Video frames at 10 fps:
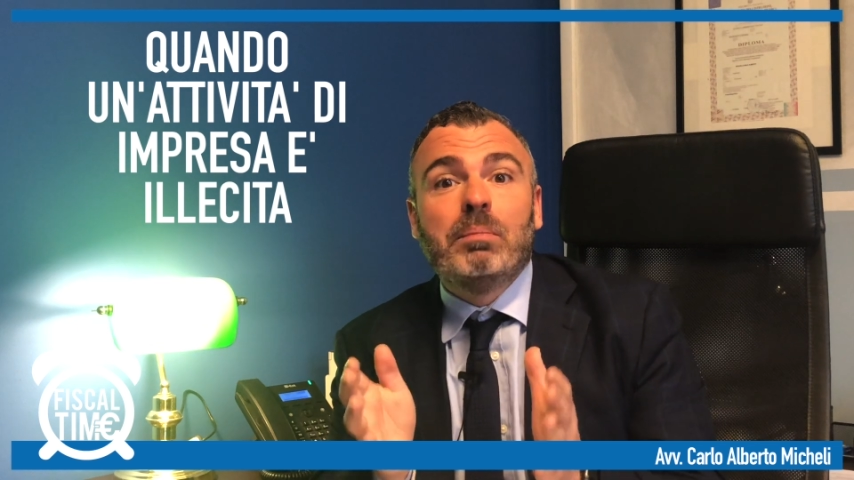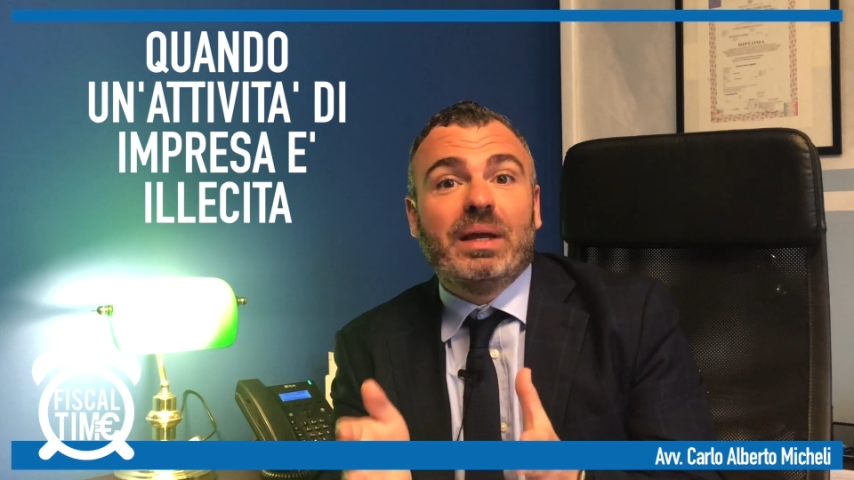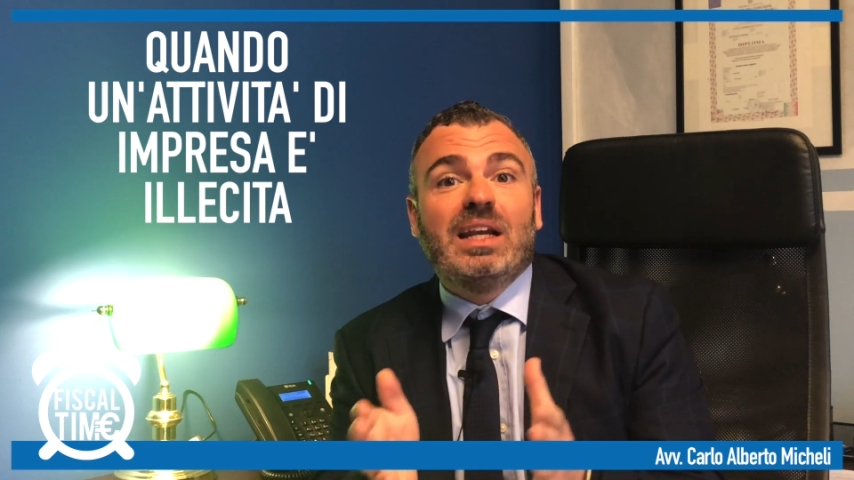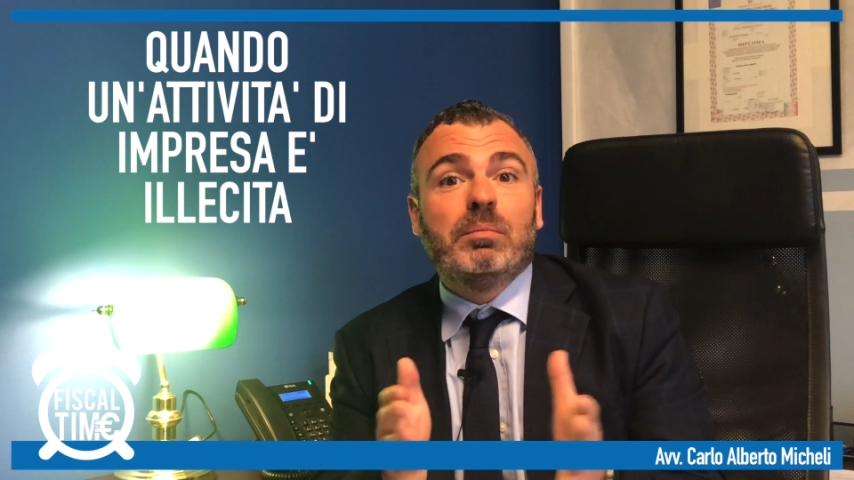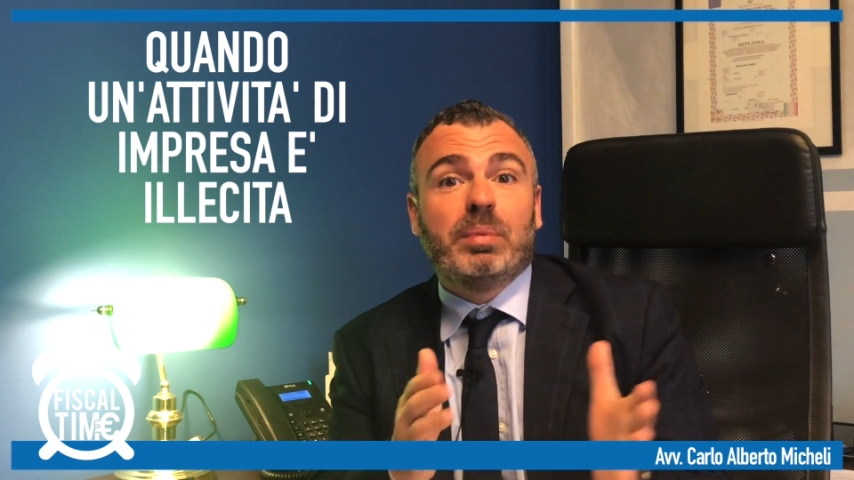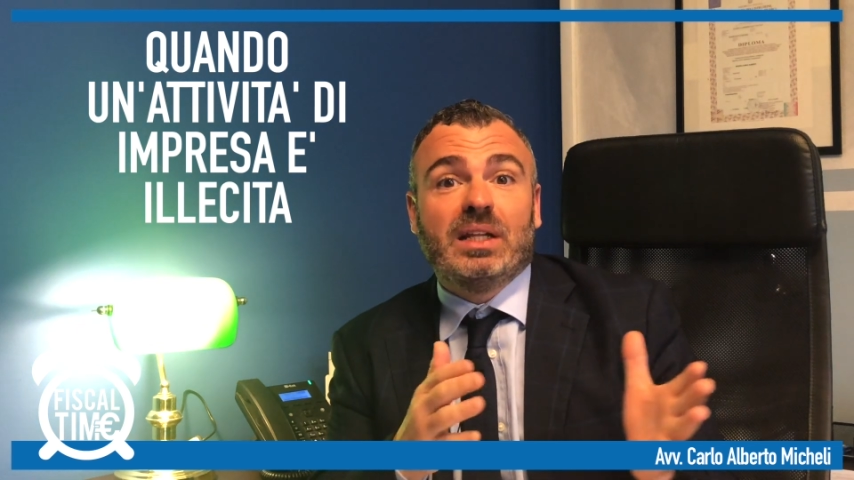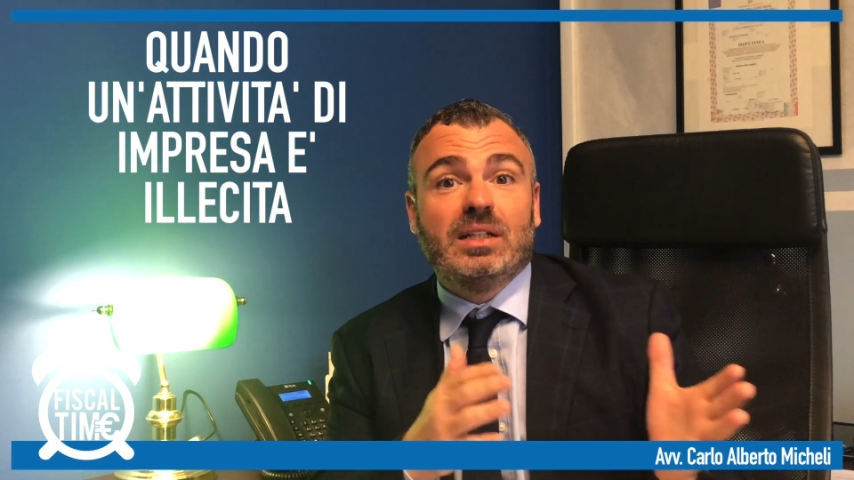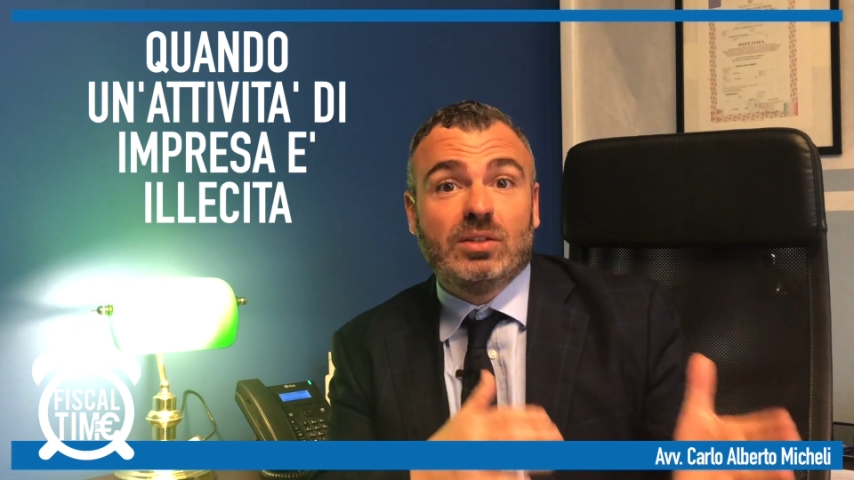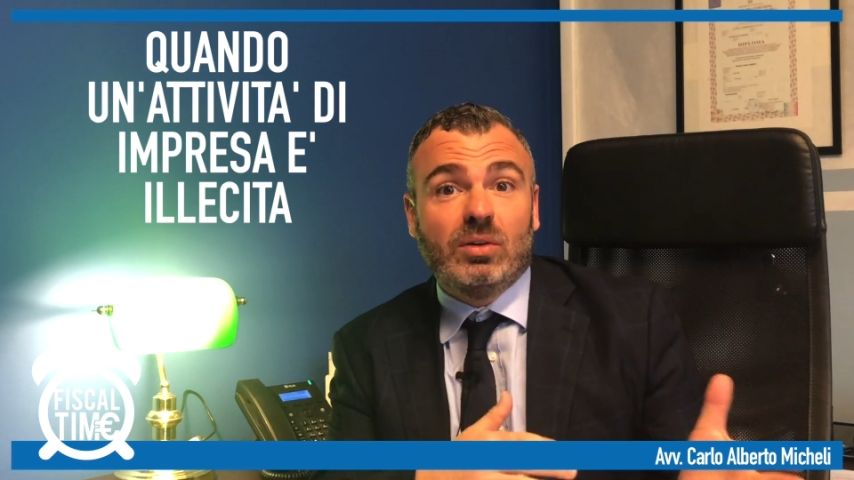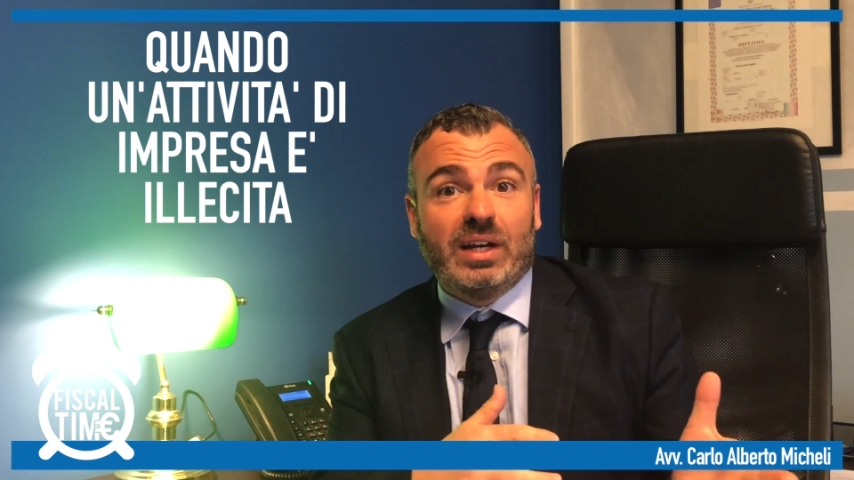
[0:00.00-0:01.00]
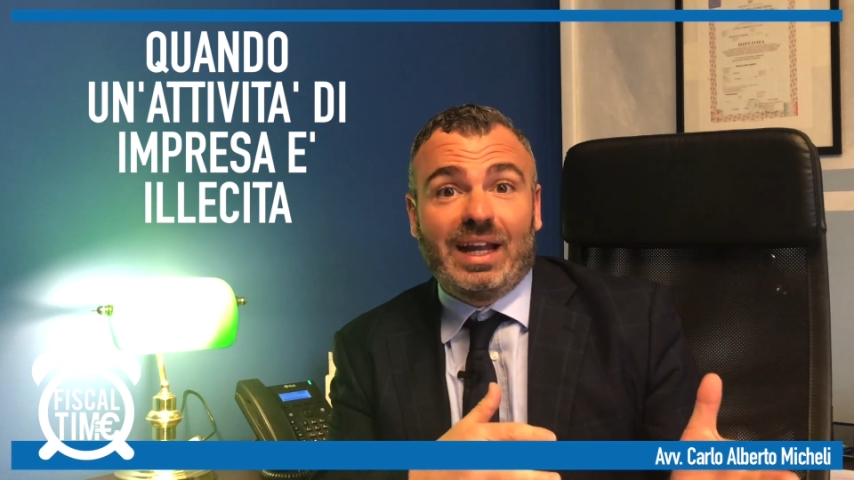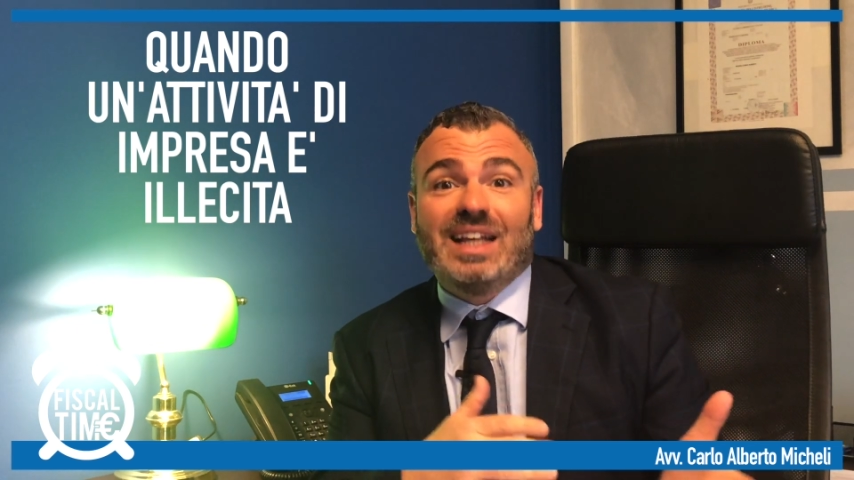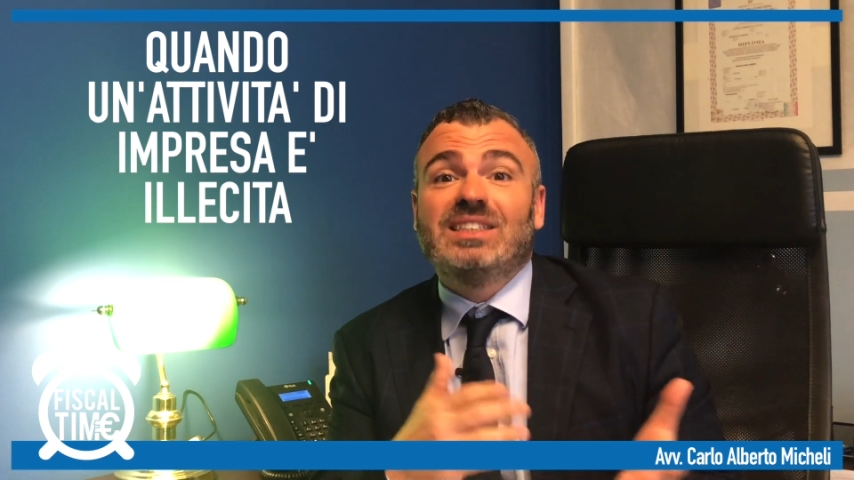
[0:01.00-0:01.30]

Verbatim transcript: per l'imprenditore che